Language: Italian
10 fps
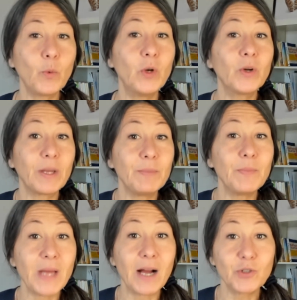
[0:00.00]
quello che mi
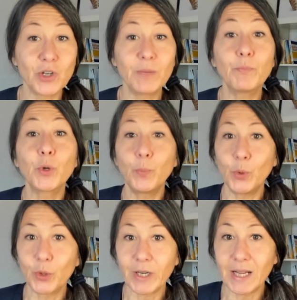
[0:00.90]
piace
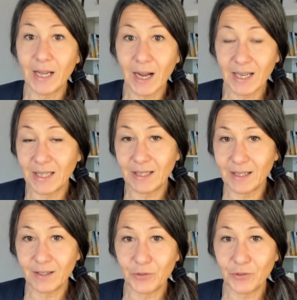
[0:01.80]
proporre a chi eh,